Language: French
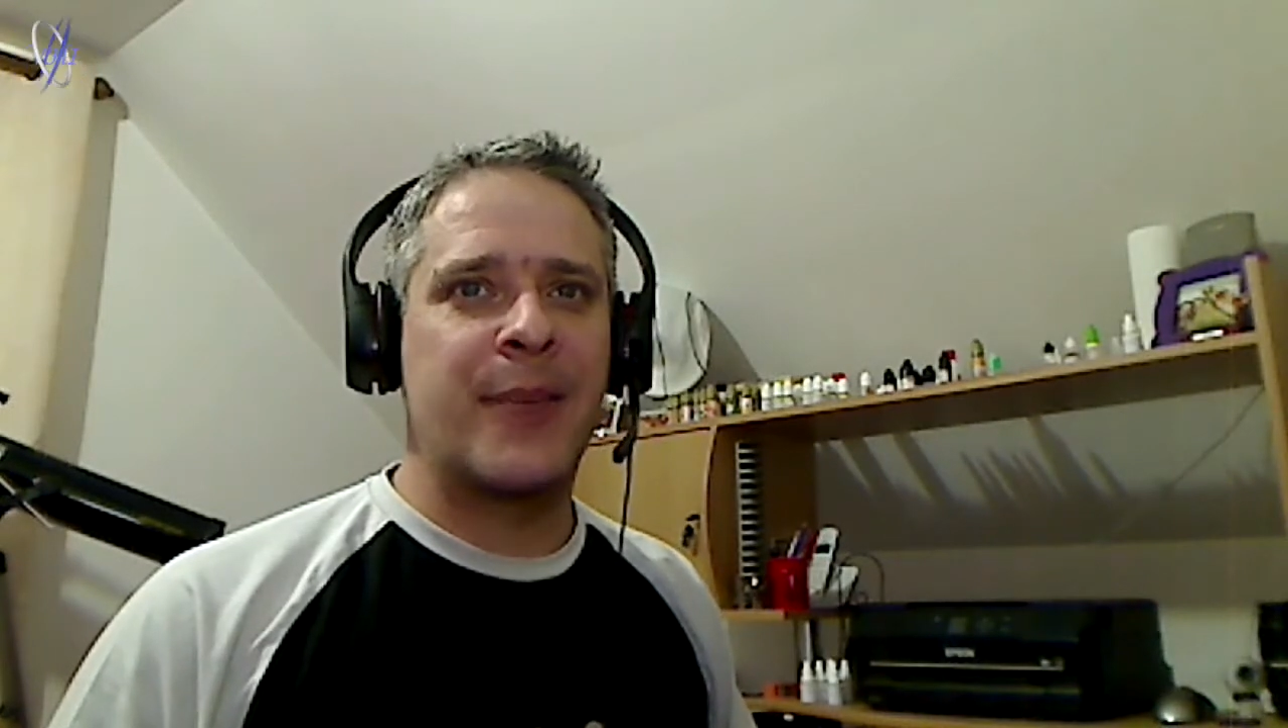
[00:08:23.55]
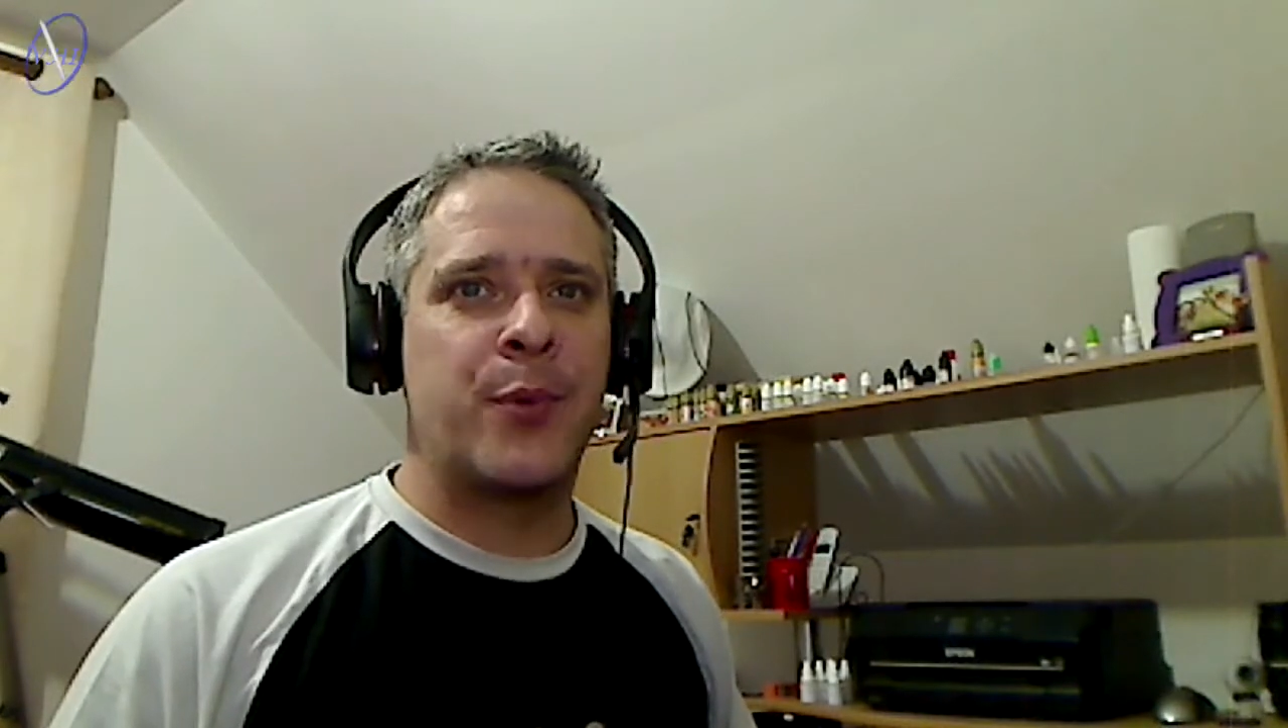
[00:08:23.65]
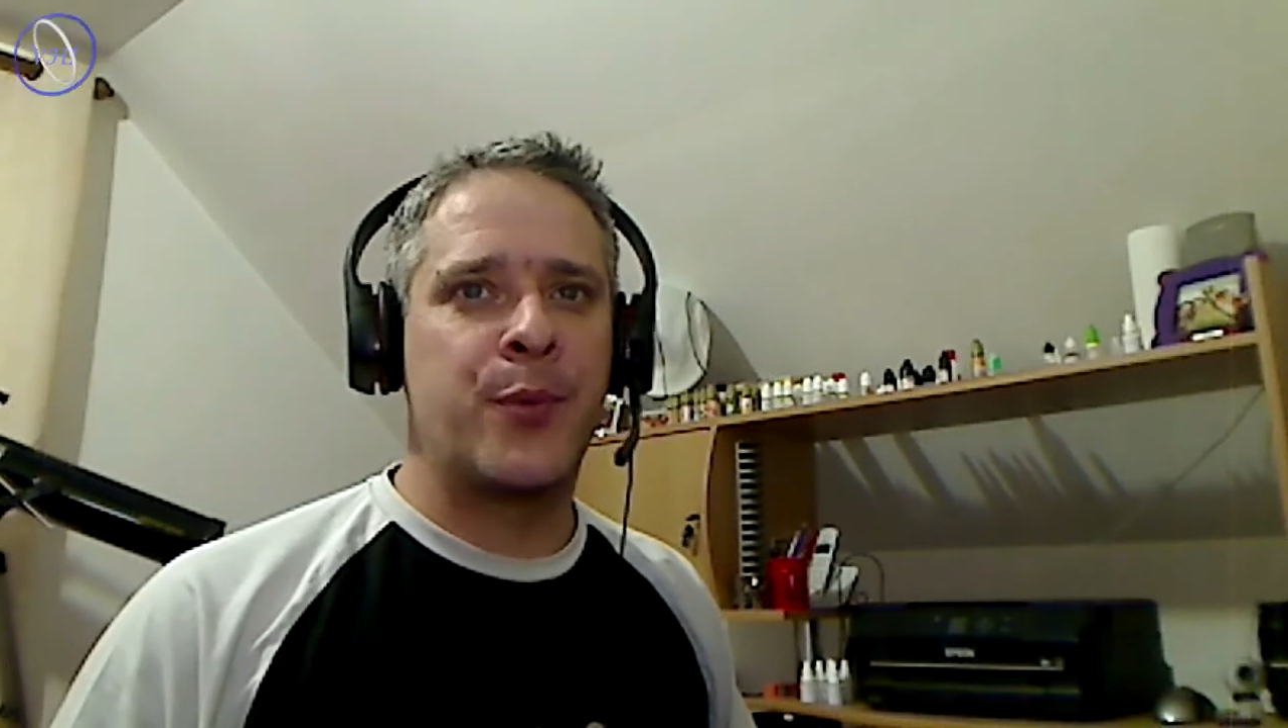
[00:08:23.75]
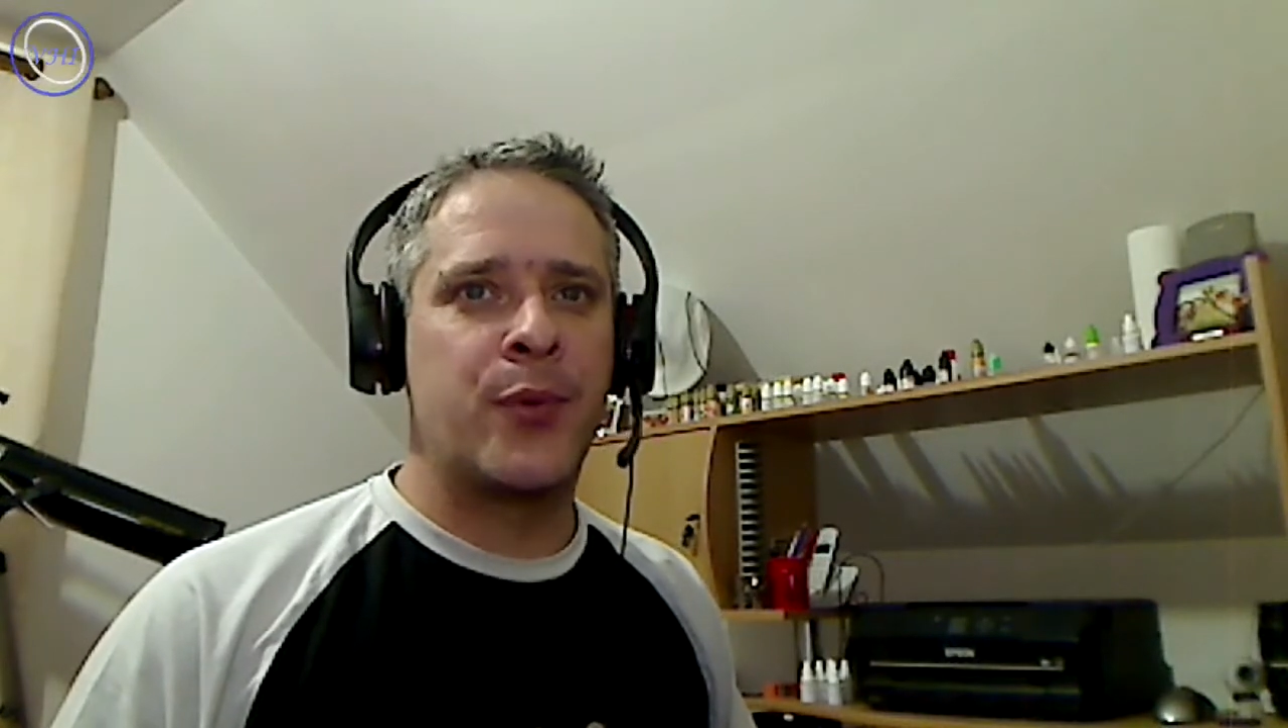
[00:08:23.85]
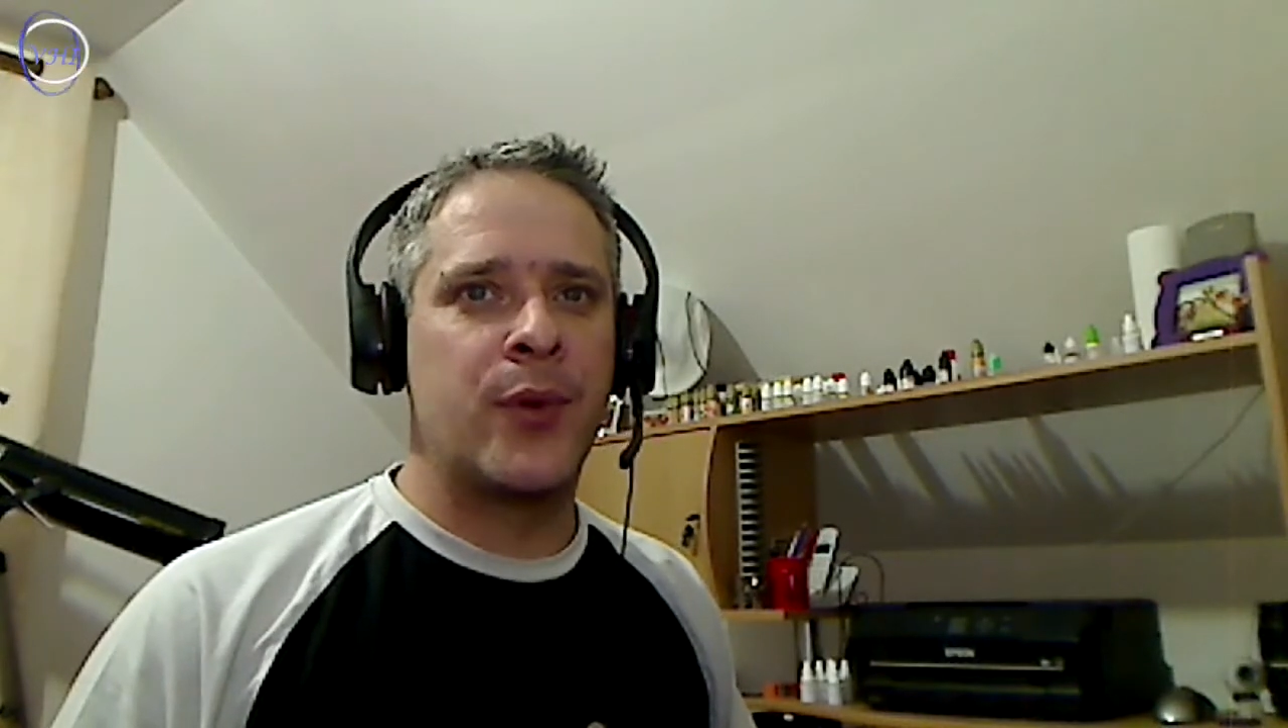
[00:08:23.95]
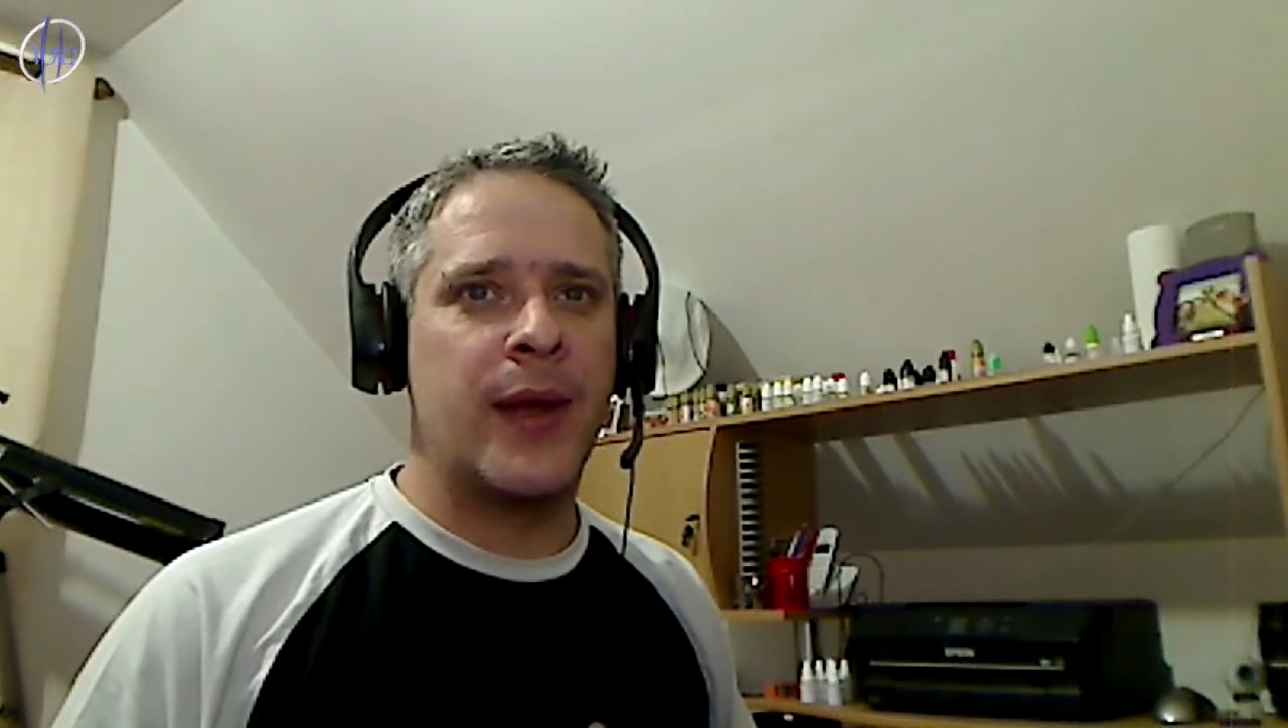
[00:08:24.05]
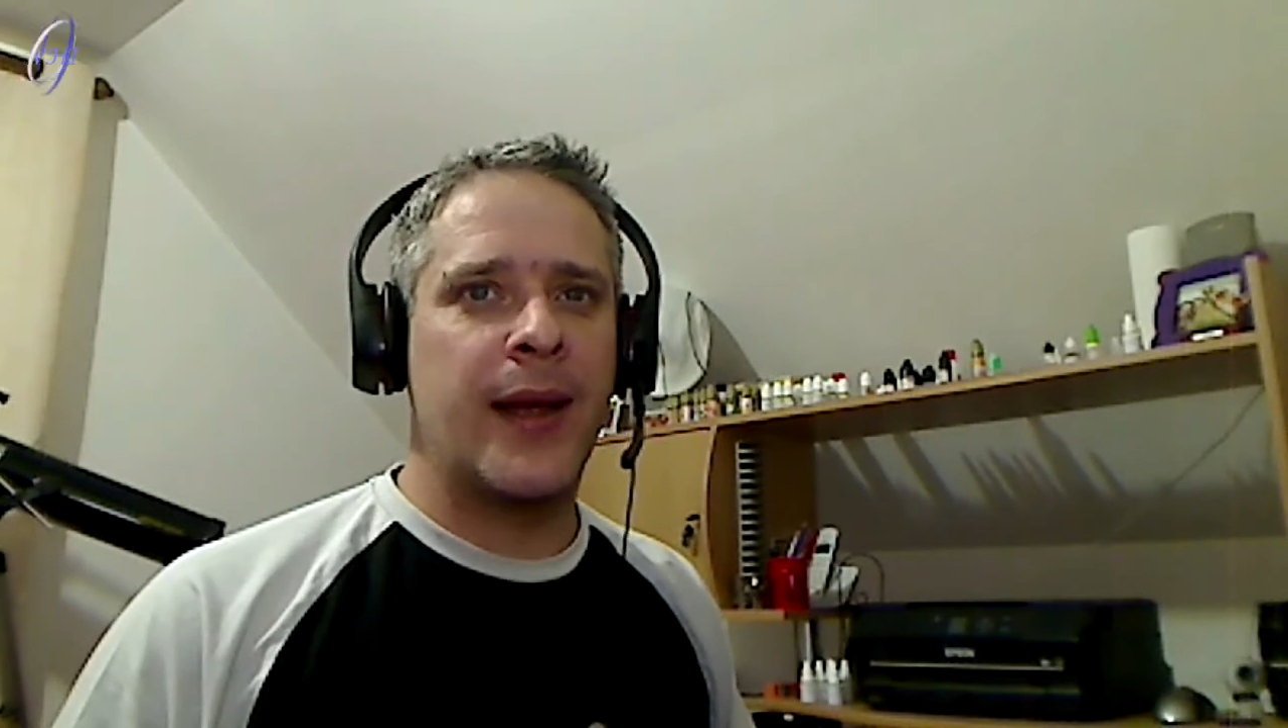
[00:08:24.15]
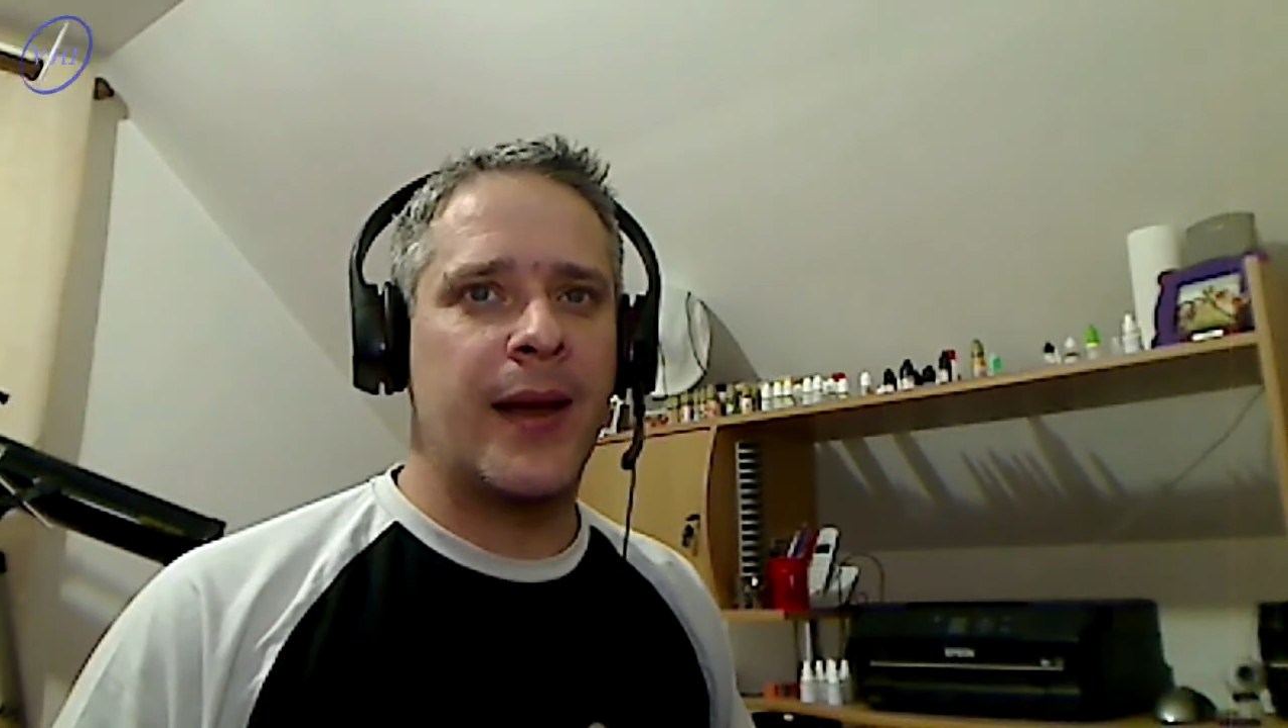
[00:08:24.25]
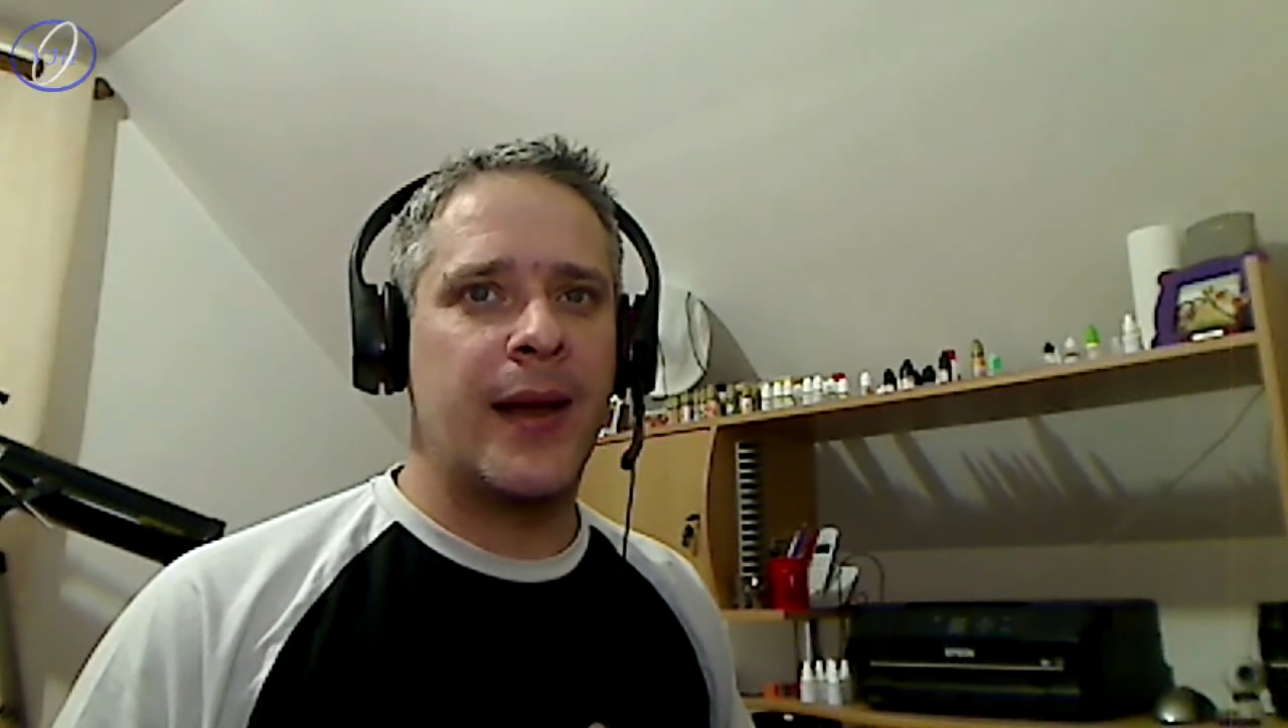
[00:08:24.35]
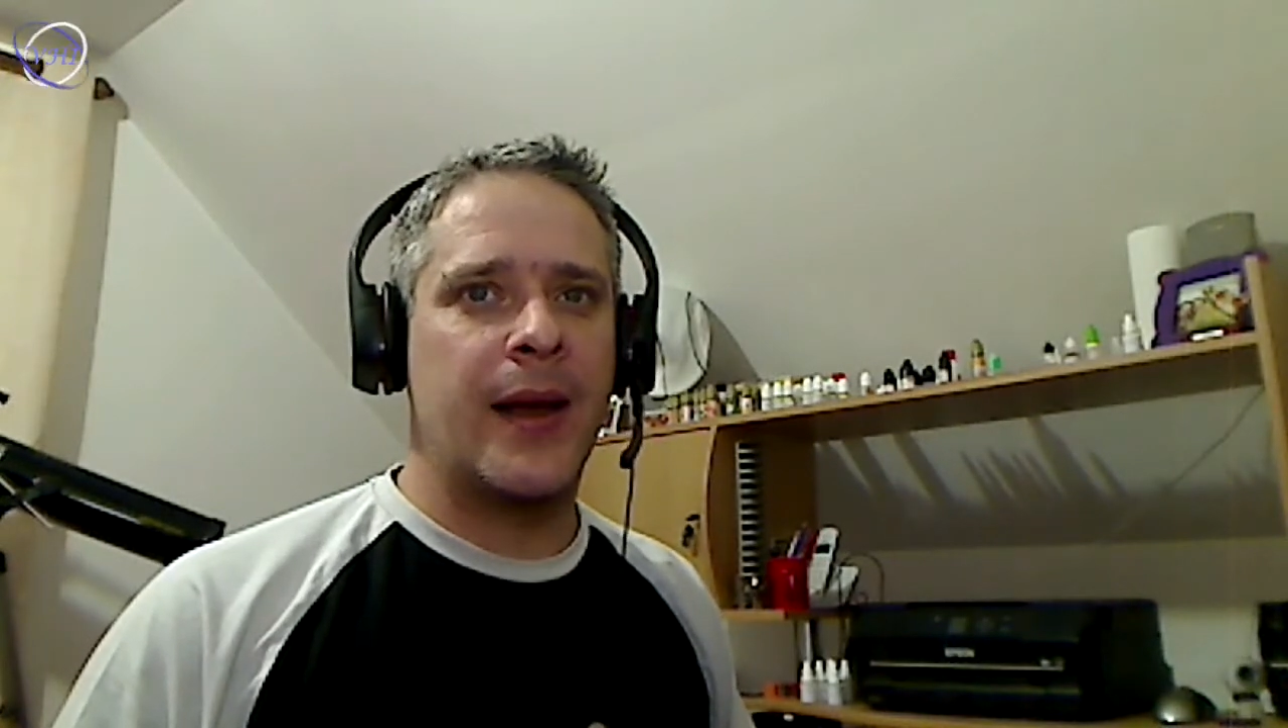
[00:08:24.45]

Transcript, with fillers: populaires